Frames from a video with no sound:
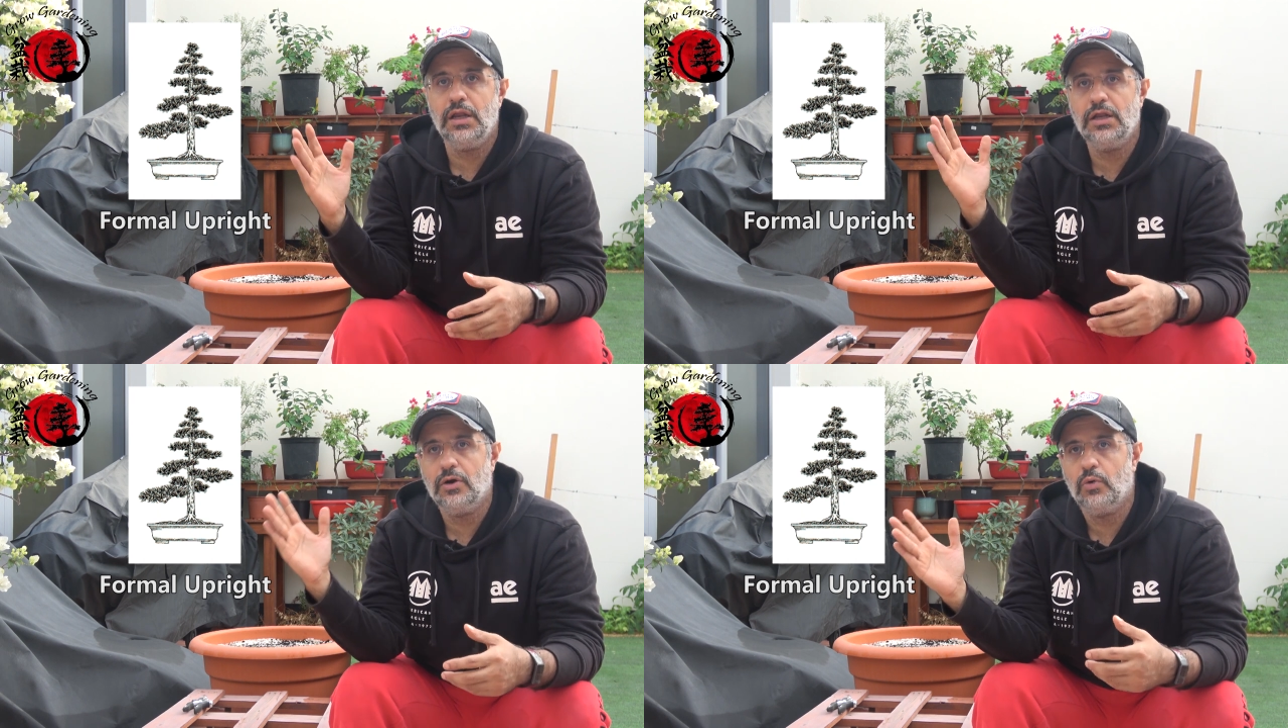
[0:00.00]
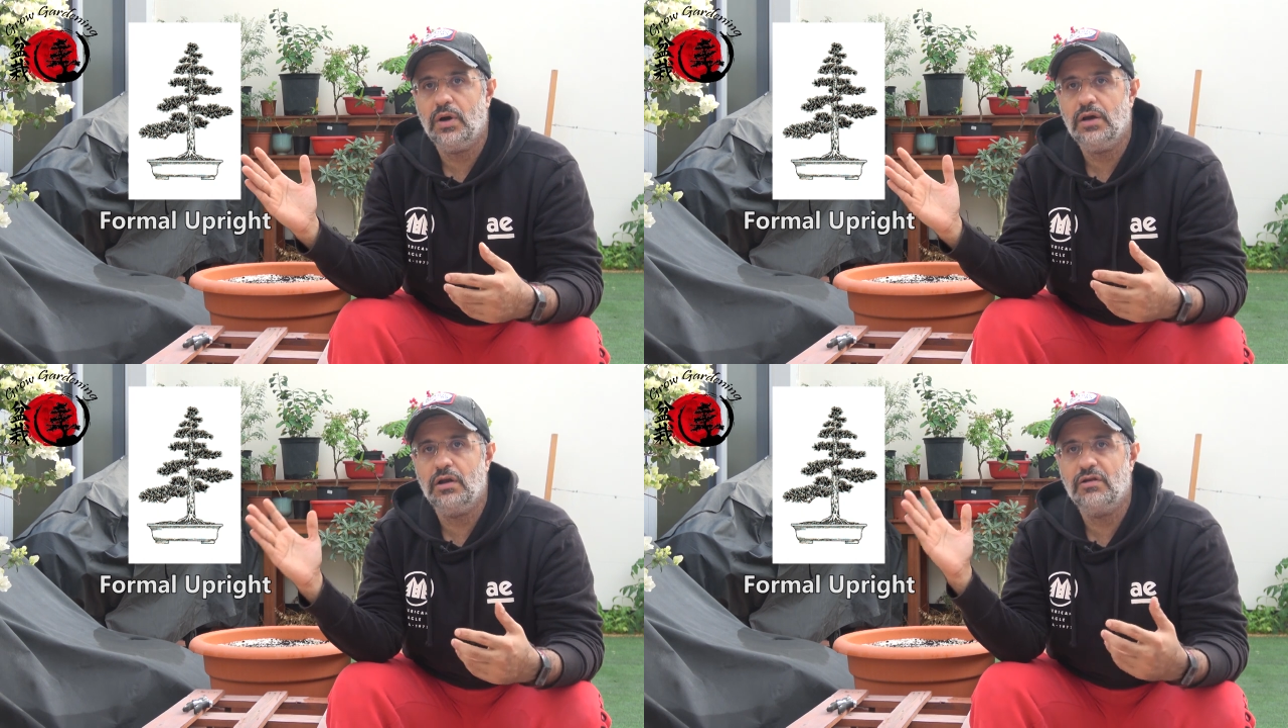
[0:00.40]
اللي
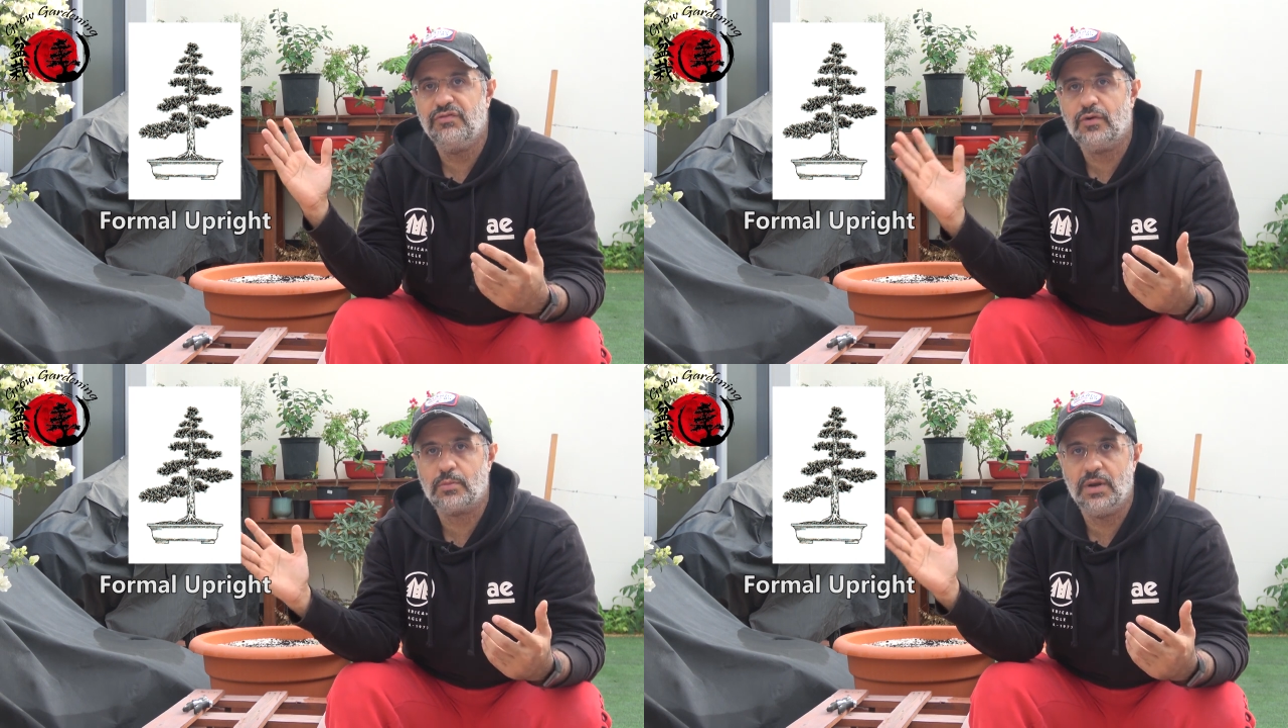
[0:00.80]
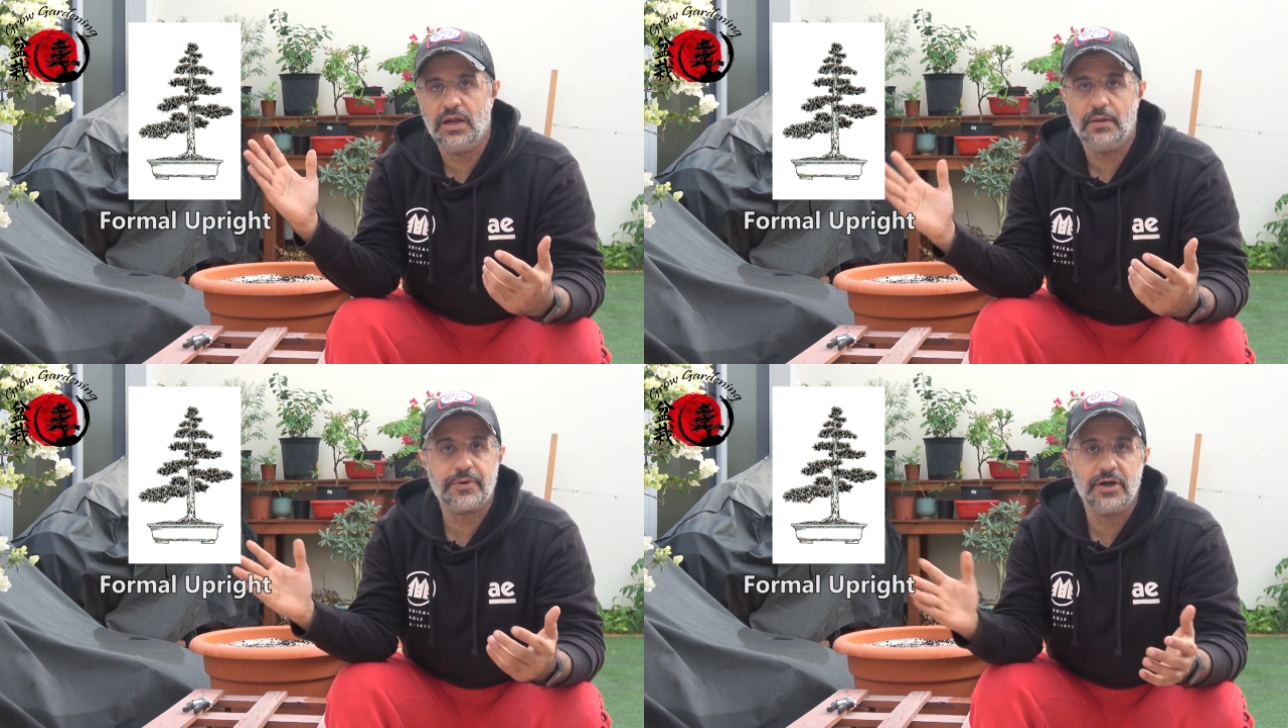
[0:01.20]
هو
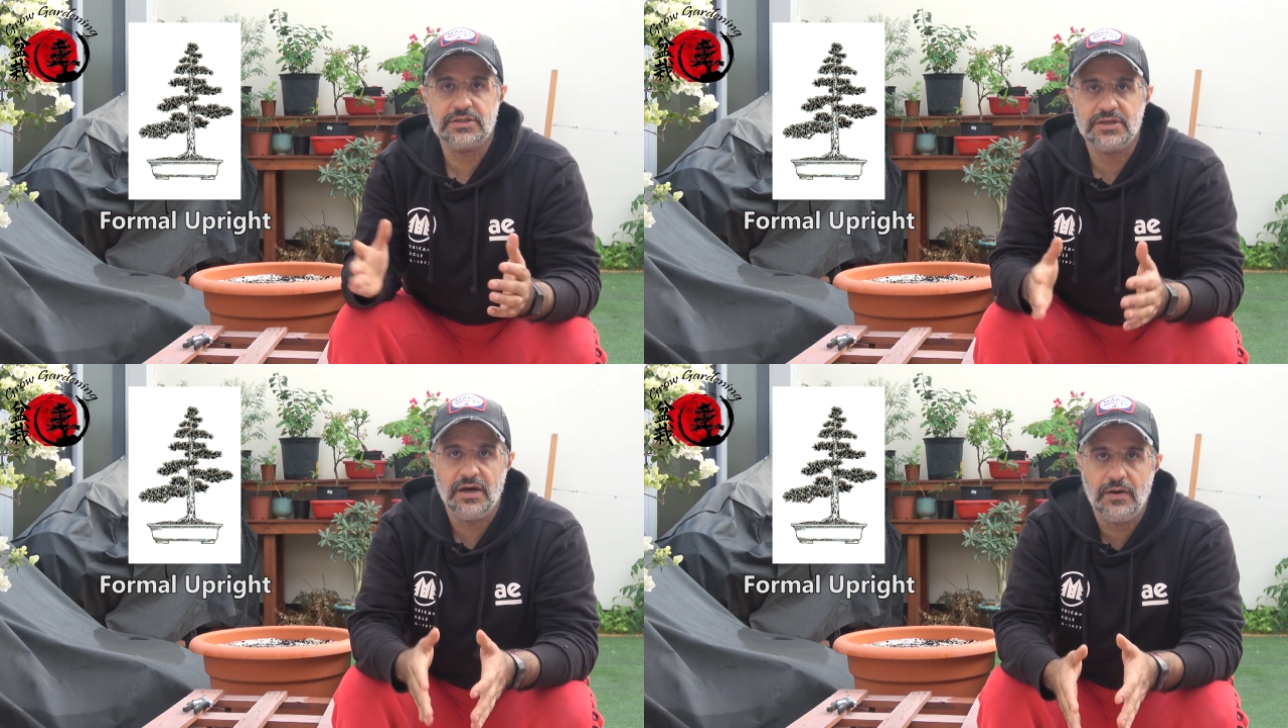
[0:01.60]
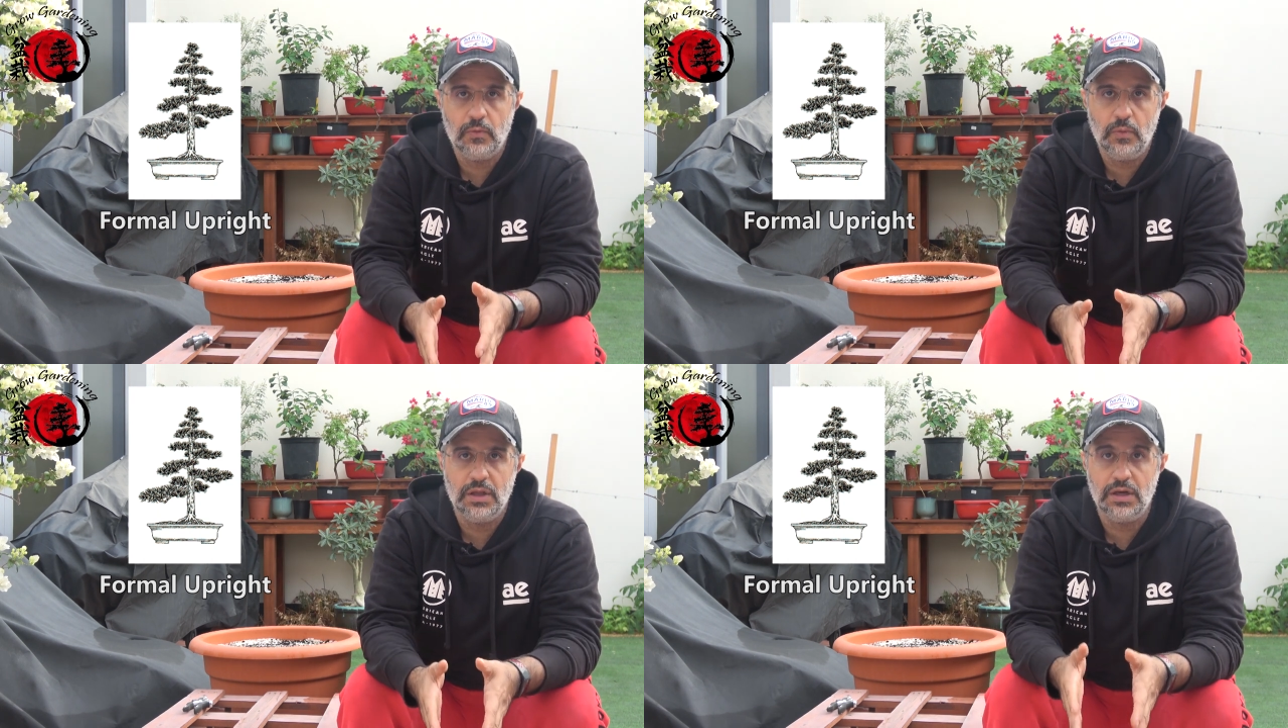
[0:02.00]
الفورمال ابرايت
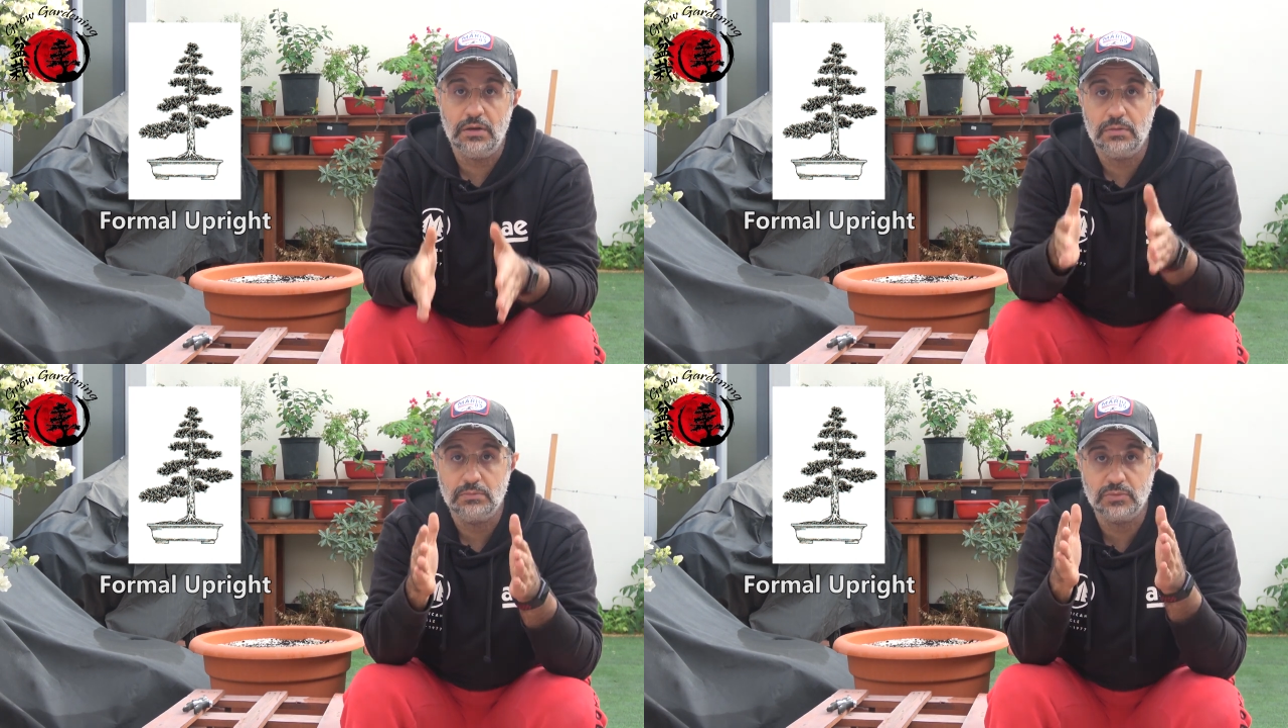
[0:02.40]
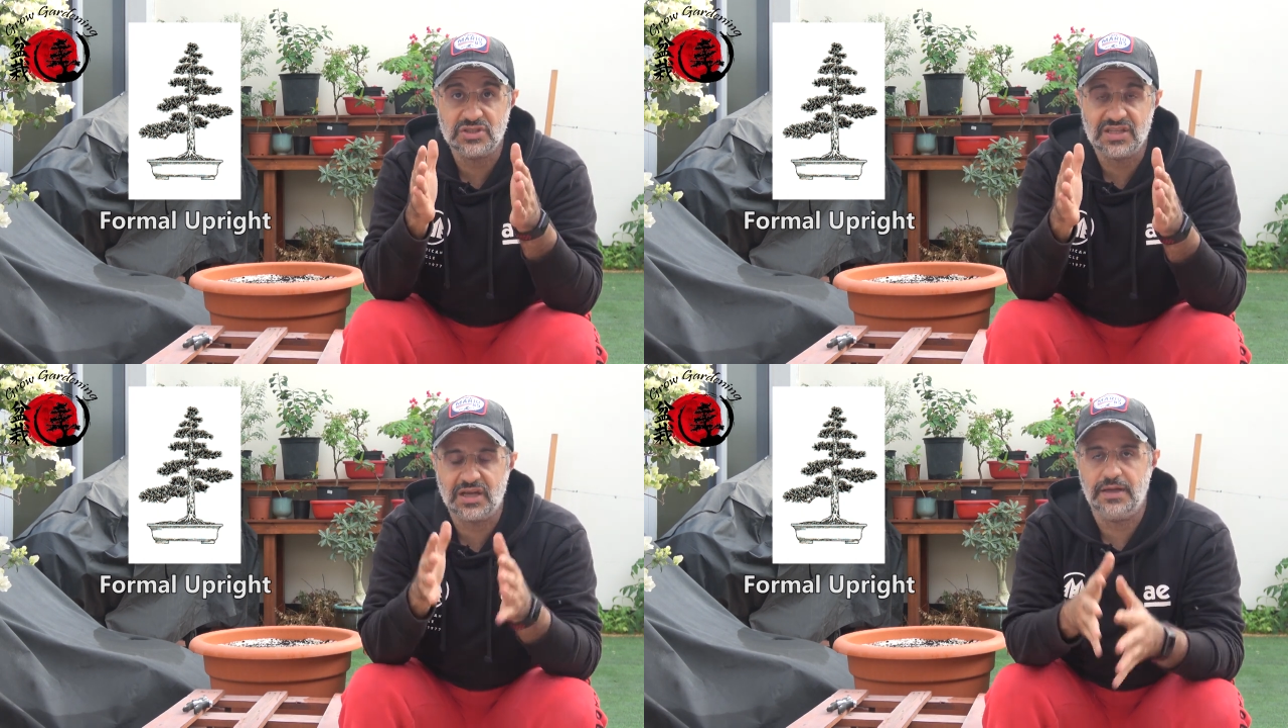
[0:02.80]
او
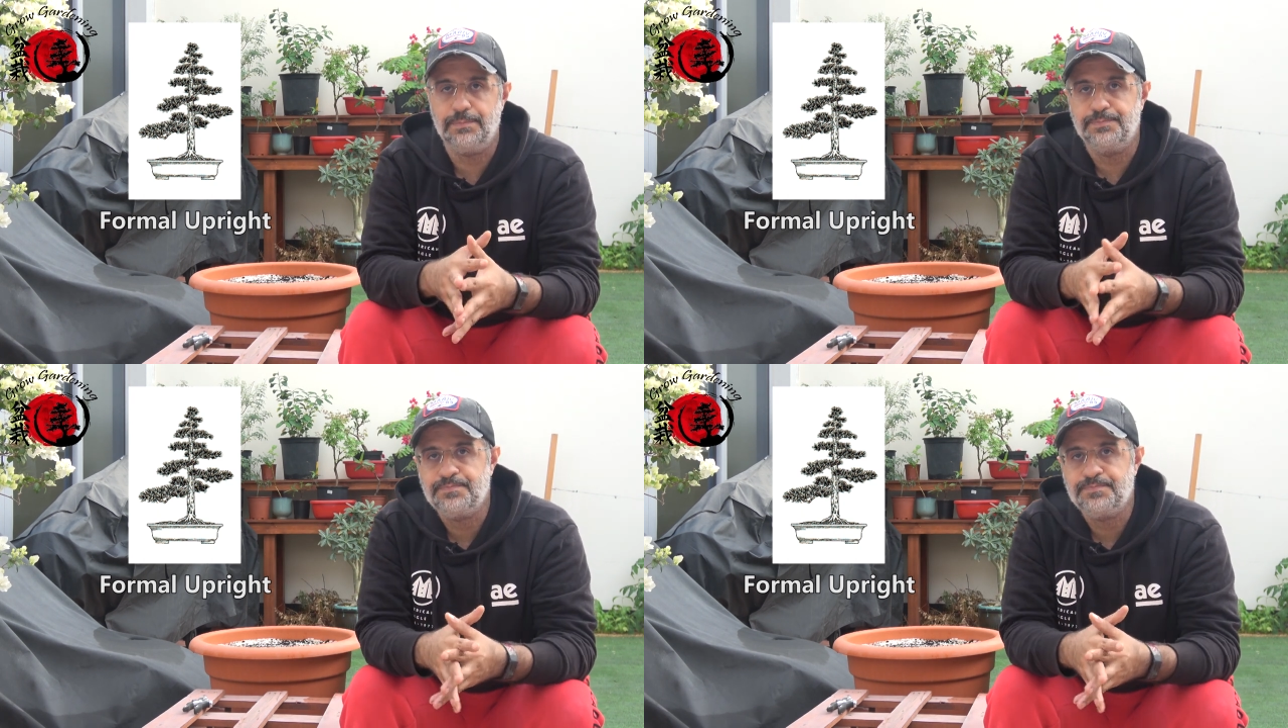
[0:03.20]
المستقيم